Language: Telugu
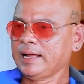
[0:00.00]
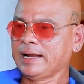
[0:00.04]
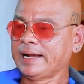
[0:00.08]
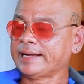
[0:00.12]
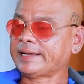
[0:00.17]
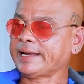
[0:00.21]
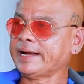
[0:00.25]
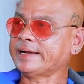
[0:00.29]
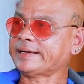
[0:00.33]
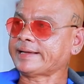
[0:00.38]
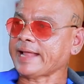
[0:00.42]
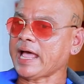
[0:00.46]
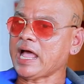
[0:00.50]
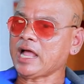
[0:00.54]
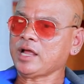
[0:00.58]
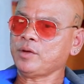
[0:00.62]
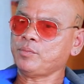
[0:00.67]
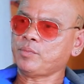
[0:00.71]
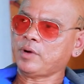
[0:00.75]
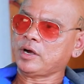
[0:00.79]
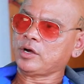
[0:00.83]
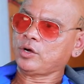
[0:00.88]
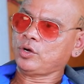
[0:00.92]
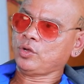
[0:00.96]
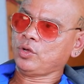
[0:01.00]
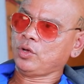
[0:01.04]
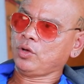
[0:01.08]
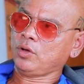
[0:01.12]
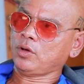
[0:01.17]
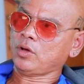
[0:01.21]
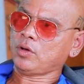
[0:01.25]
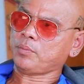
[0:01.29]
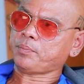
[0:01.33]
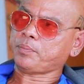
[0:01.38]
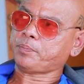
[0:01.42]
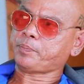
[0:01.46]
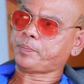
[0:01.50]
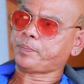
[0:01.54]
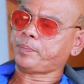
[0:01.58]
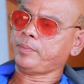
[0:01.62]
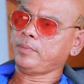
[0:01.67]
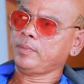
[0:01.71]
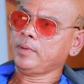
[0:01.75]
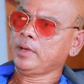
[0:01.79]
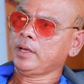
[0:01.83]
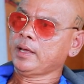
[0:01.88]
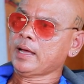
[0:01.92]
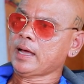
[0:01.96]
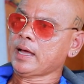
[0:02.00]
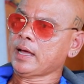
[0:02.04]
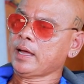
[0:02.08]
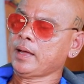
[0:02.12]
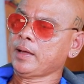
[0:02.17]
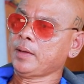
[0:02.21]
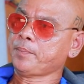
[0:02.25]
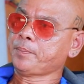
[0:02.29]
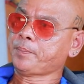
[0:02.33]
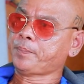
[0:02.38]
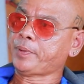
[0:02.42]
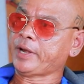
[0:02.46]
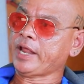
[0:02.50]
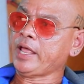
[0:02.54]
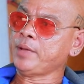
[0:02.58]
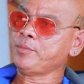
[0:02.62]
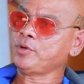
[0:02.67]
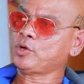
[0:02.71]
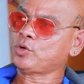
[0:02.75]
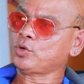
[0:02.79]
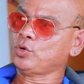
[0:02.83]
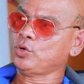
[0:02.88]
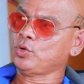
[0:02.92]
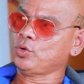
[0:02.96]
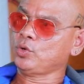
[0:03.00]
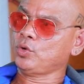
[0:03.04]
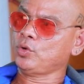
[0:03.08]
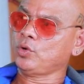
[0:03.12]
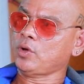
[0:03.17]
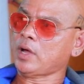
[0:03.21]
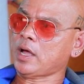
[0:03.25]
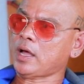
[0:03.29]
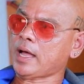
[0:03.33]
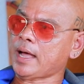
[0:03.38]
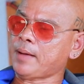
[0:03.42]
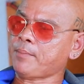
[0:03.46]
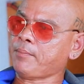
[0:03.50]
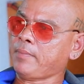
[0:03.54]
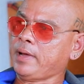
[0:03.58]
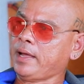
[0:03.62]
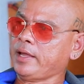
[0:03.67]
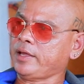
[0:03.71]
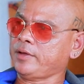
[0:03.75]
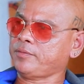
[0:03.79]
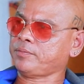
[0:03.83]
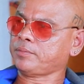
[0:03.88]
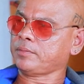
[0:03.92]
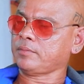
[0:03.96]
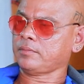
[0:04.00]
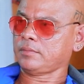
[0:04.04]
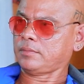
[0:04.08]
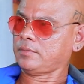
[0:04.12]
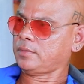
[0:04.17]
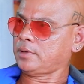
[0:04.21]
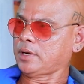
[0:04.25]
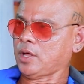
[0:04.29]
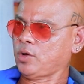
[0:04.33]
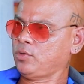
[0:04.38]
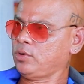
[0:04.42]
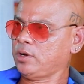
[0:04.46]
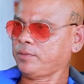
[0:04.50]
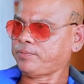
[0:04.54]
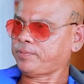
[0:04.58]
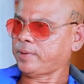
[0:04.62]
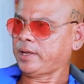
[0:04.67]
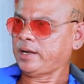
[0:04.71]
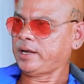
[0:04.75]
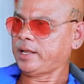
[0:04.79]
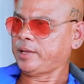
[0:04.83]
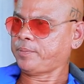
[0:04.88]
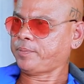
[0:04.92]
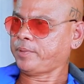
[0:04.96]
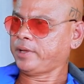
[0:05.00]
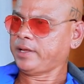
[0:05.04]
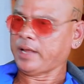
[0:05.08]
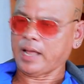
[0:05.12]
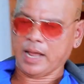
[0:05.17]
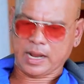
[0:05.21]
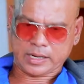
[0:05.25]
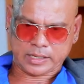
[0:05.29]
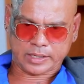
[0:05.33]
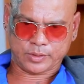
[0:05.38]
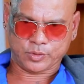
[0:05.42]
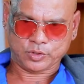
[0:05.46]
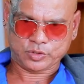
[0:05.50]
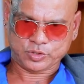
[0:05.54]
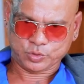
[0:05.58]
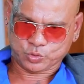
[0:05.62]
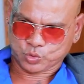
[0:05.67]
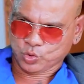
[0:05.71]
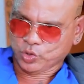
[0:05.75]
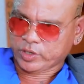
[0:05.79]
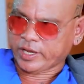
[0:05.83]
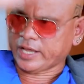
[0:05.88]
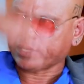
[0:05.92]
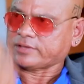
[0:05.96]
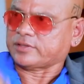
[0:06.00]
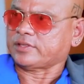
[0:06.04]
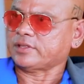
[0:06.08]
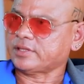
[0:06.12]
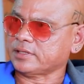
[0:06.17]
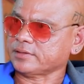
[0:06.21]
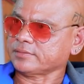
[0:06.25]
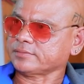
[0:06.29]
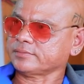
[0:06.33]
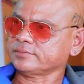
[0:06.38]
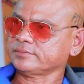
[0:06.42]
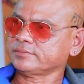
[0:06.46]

అంటే ట్యాంక్ బండ్లో ప్రేమికులు అమ్మాయి లవ్లో ఫెయిల్ అయిపోయి అక్కడ వచ్చి దూకేస్తుంది